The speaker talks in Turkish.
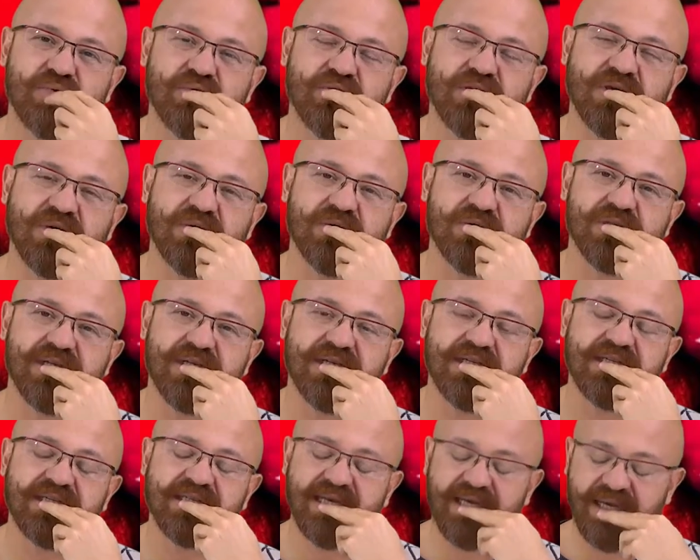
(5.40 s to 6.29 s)
ülke
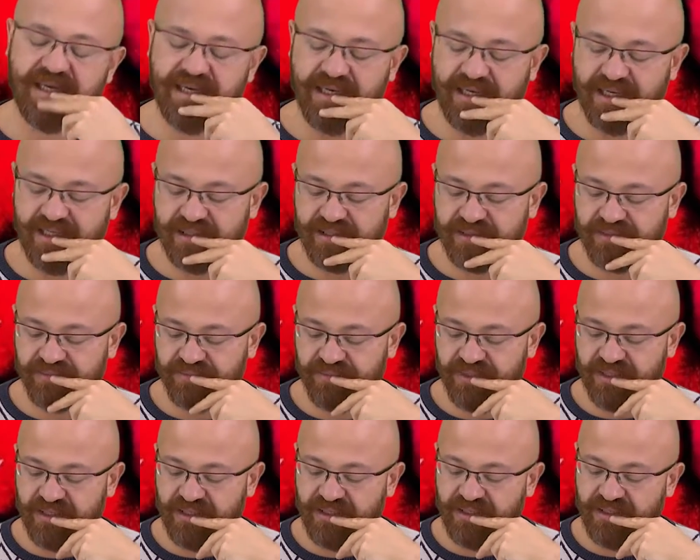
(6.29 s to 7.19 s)
özelinde ele alalım.
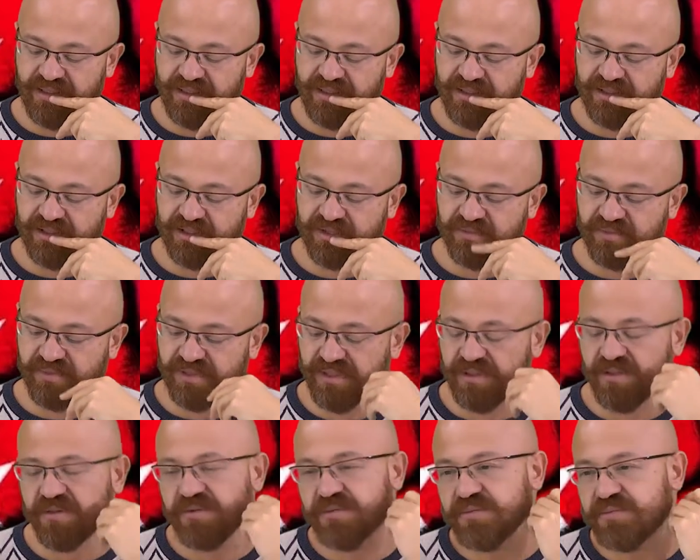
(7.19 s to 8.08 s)
E,
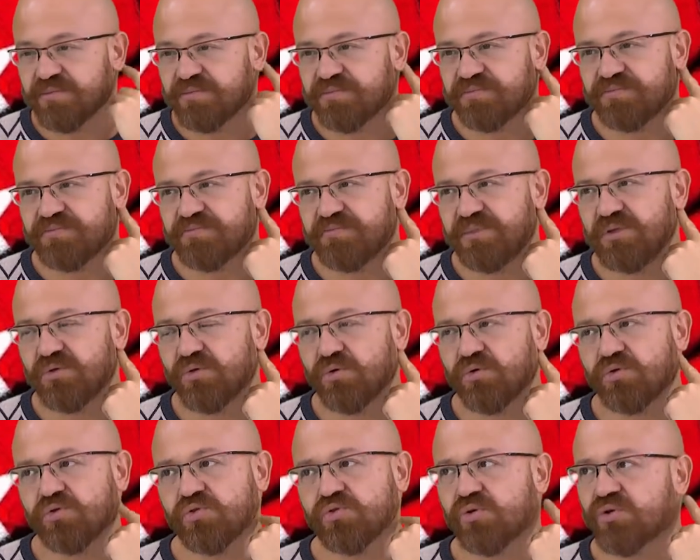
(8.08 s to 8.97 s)
şimdi
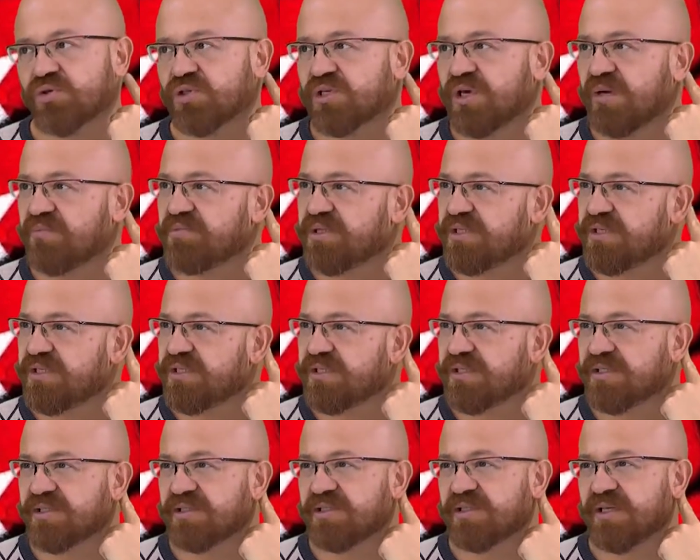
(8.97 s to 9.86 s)
1991
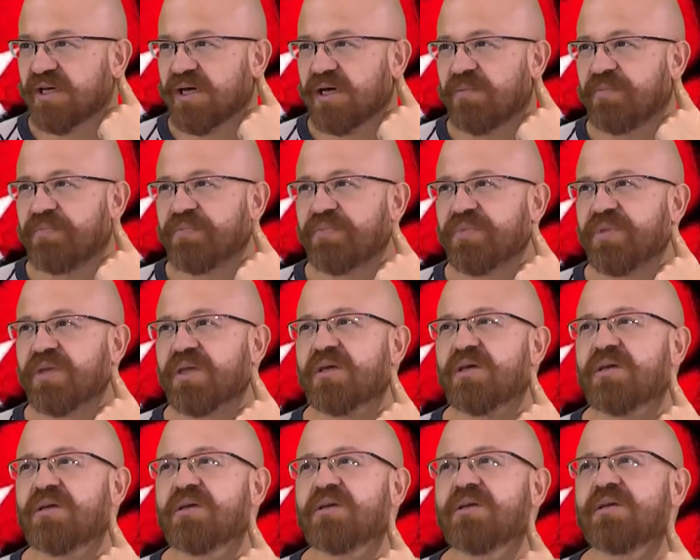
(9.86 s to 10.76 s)
yılında
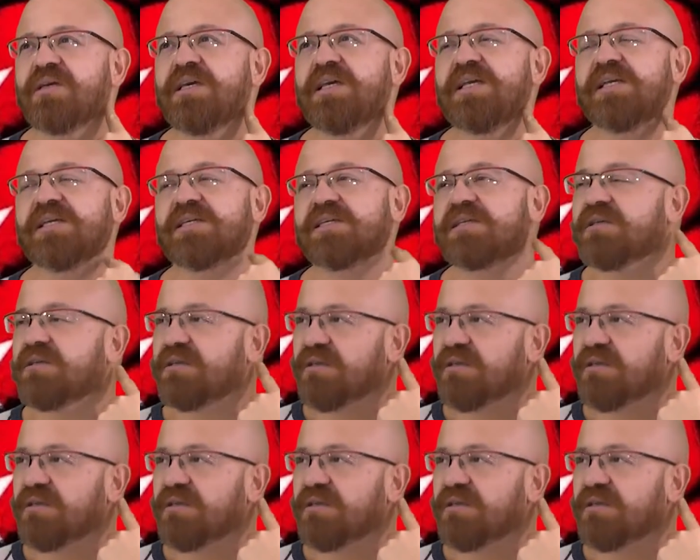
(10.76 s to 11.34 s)
ilk